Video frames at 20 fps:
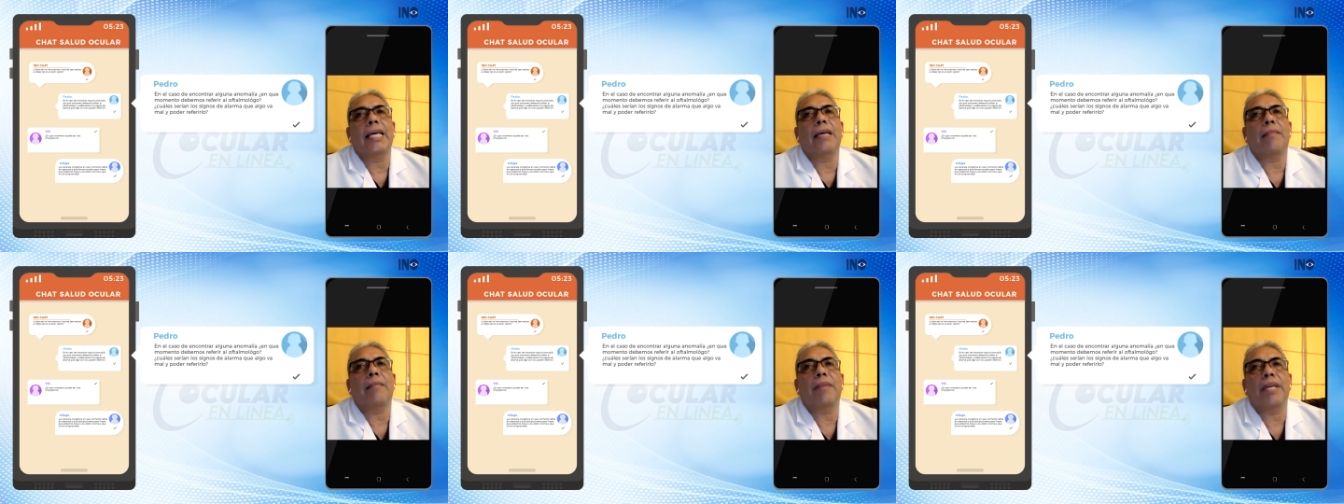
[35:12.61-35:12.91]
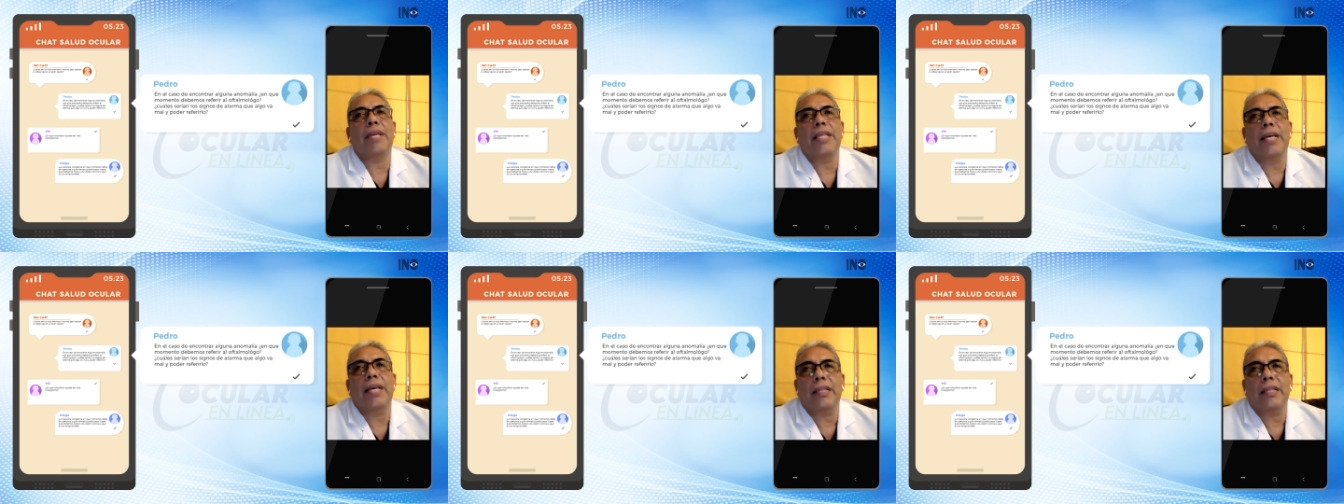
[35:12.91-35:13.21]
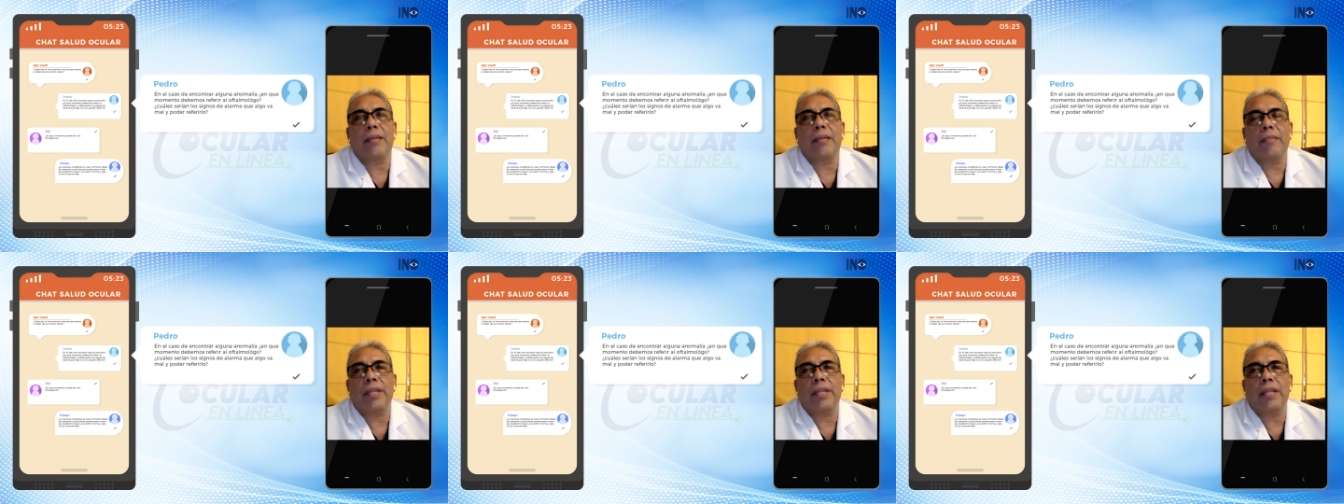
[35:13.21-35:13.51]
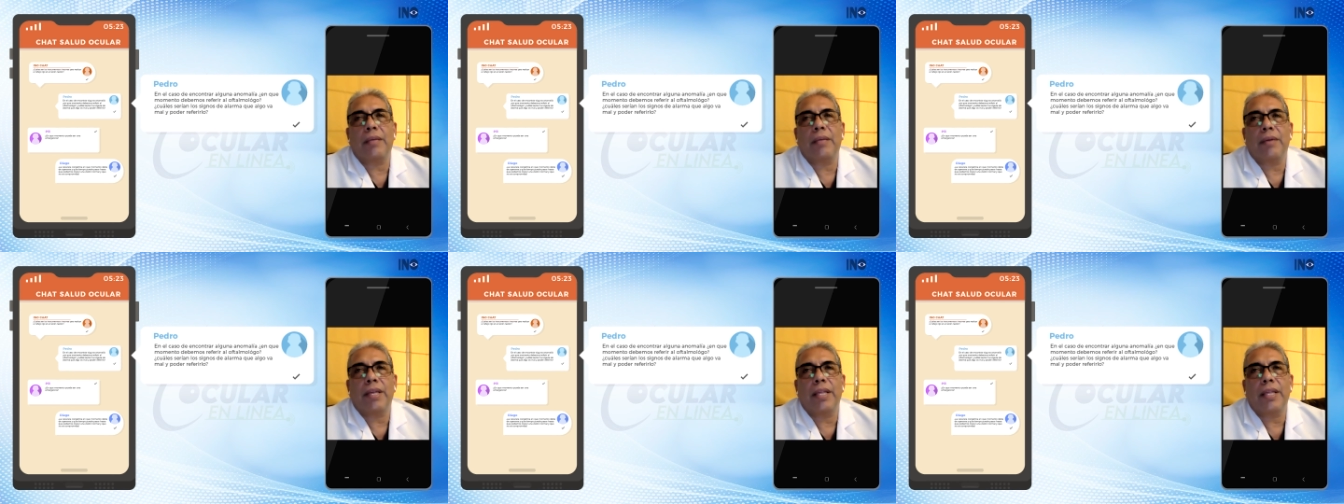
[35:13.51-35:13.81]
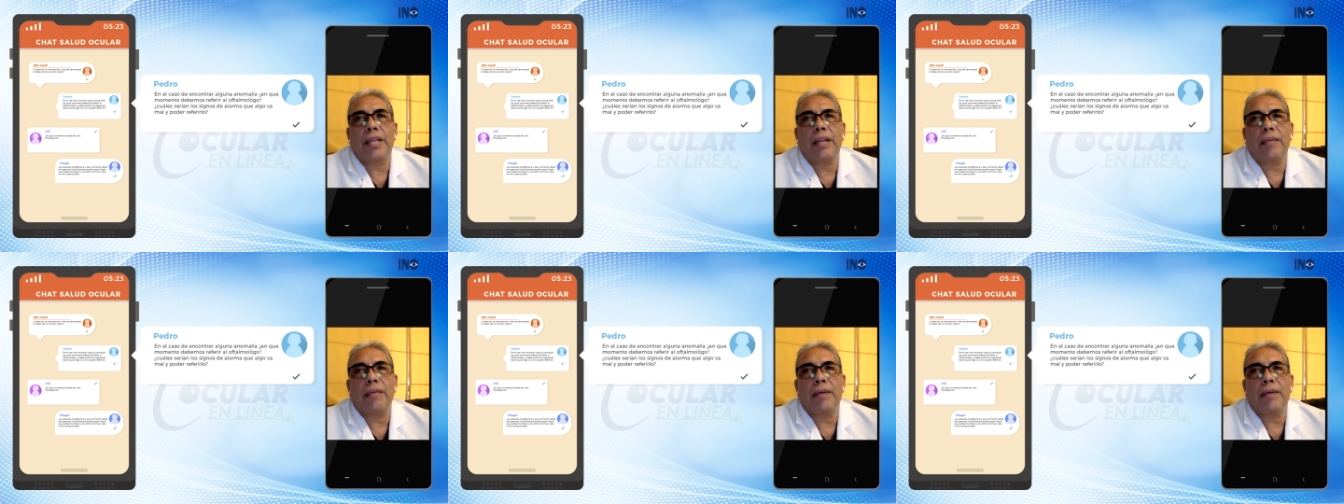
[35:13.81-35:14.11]
inmediatamente va
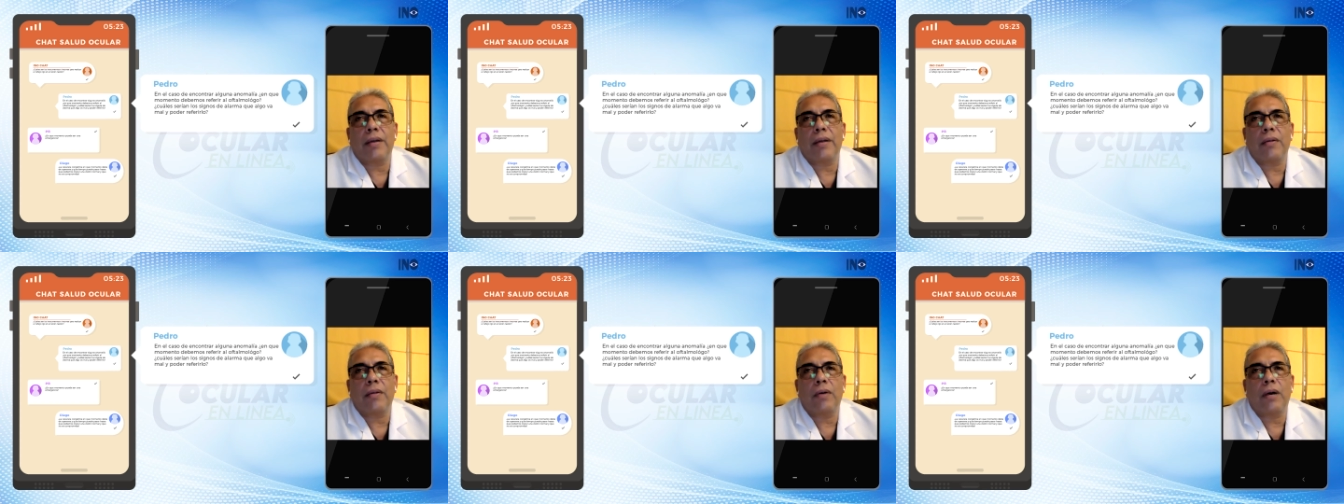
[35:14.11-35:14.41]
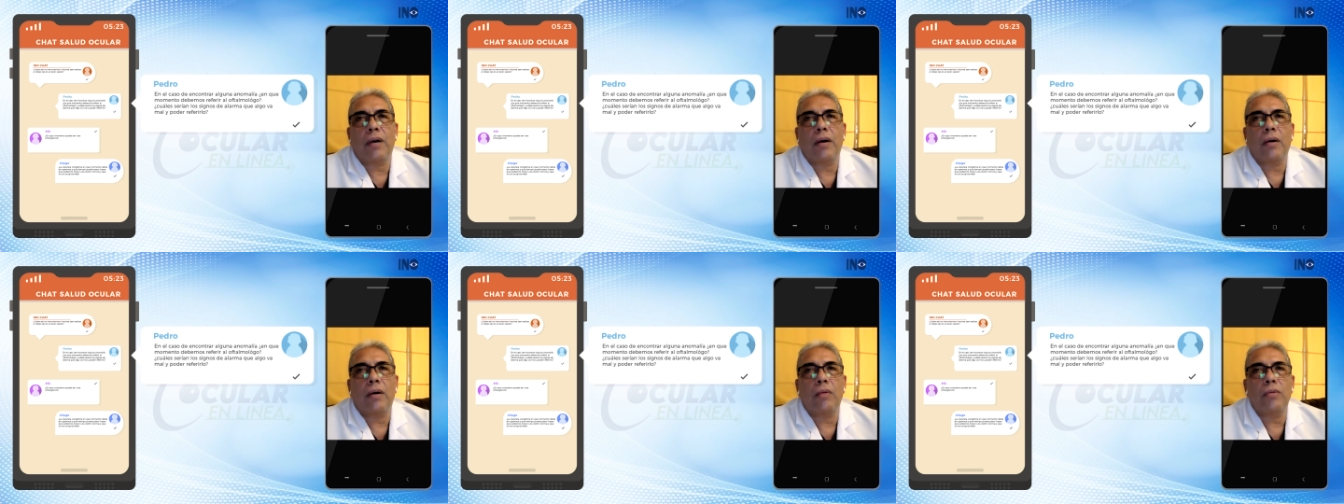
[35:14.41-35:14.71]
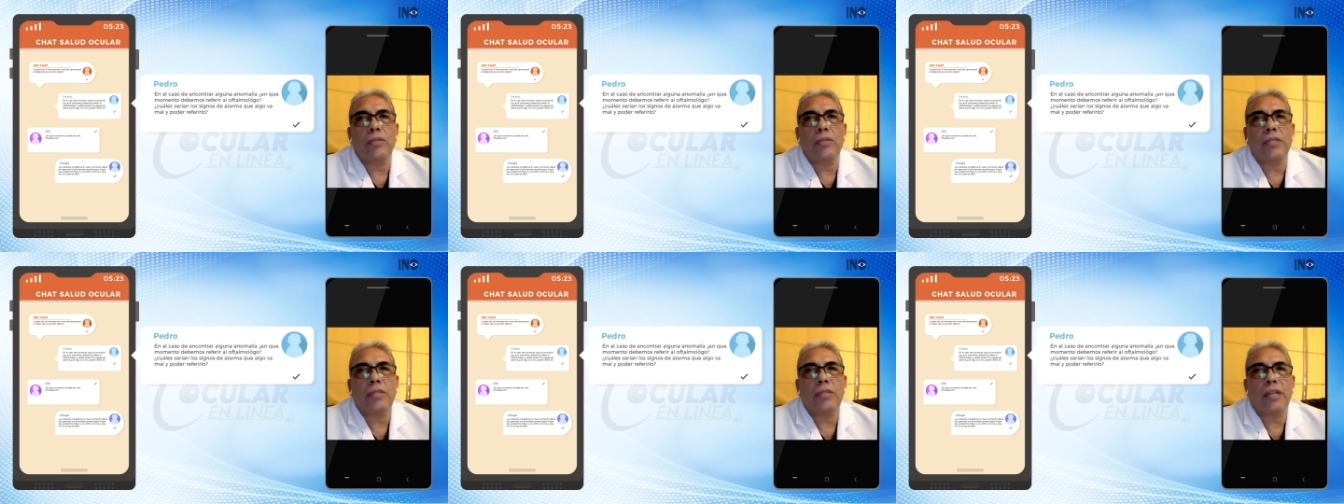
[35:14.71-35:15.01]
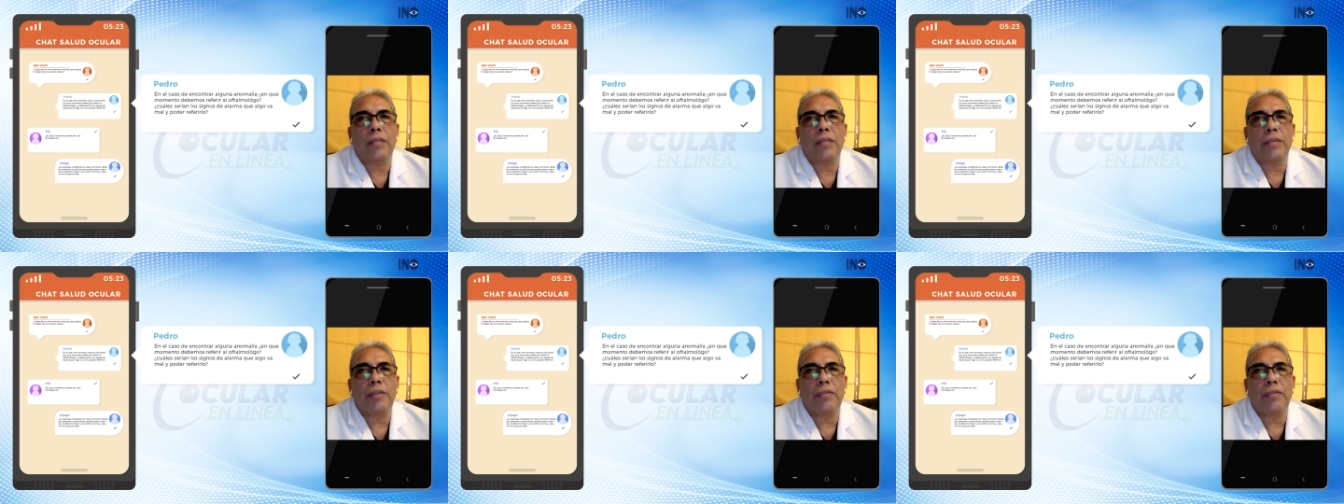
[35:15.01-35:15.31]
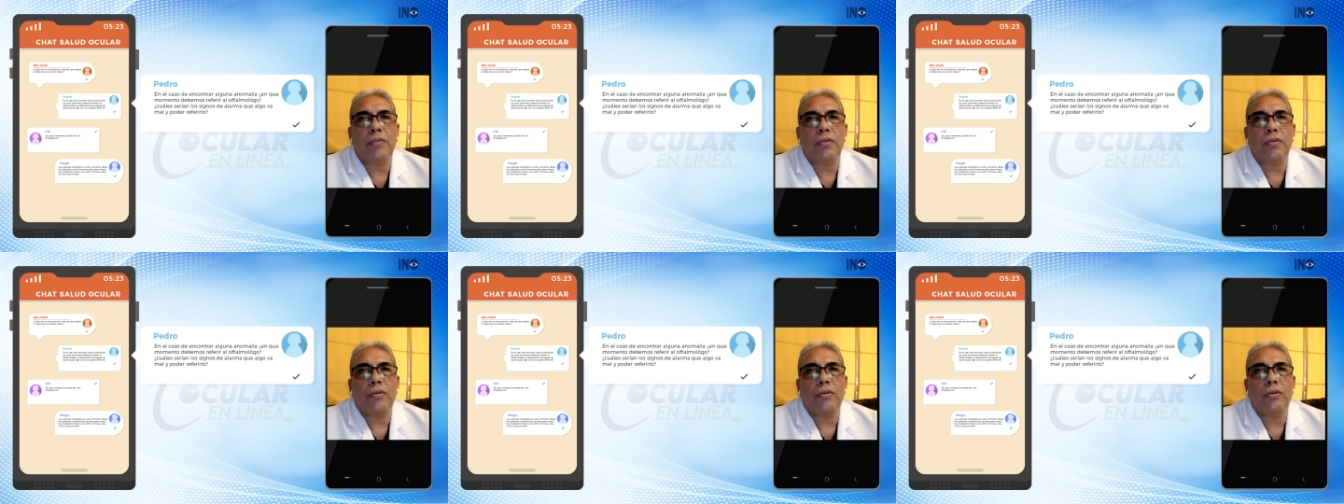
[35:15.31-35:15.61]
derivado a un
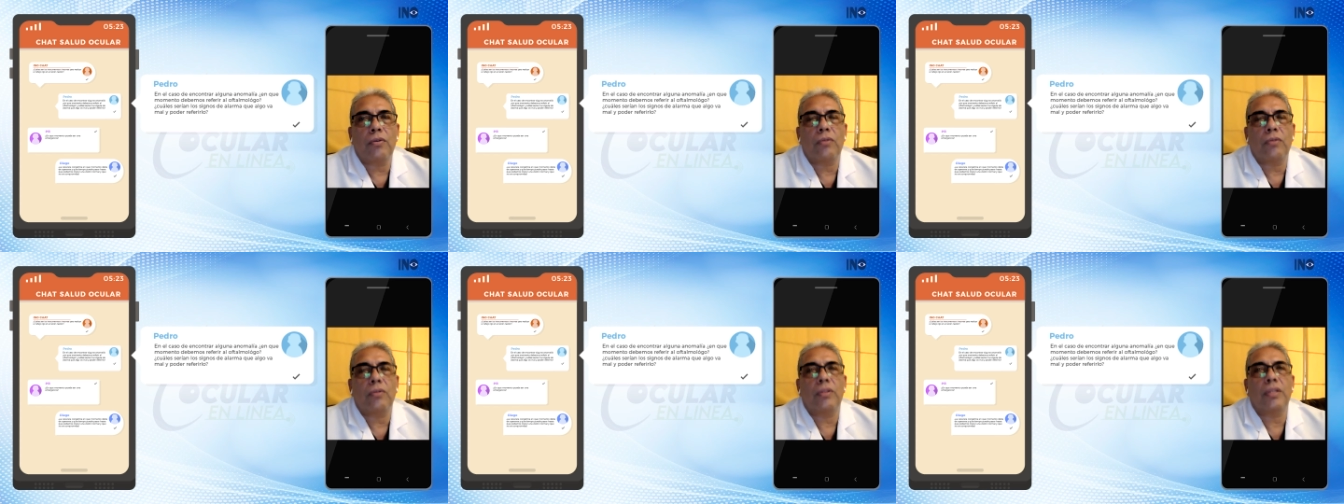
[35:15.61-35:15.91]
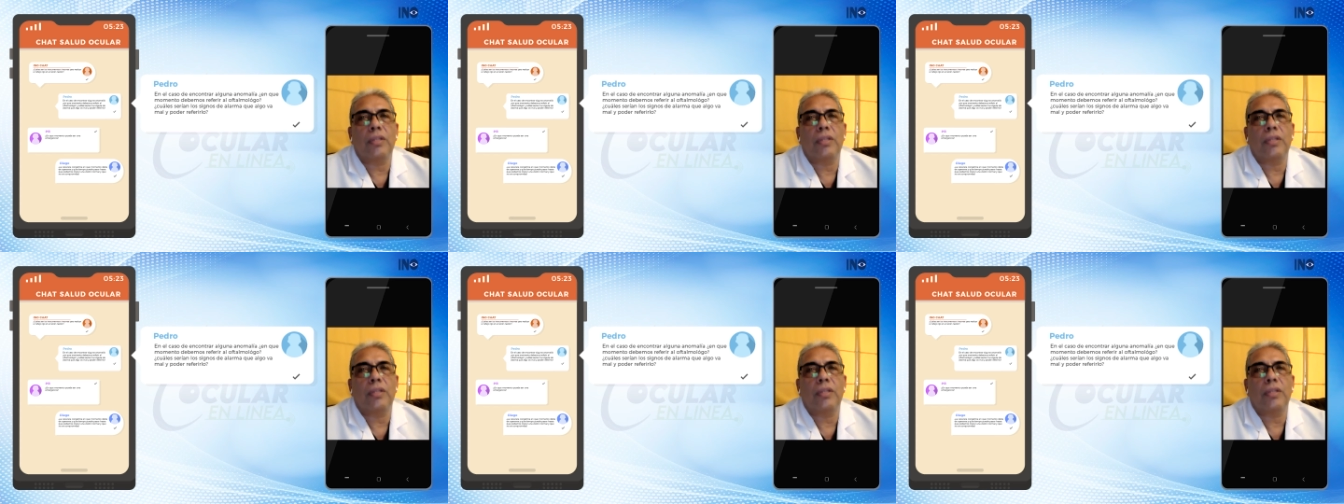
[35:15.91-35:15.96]
servicio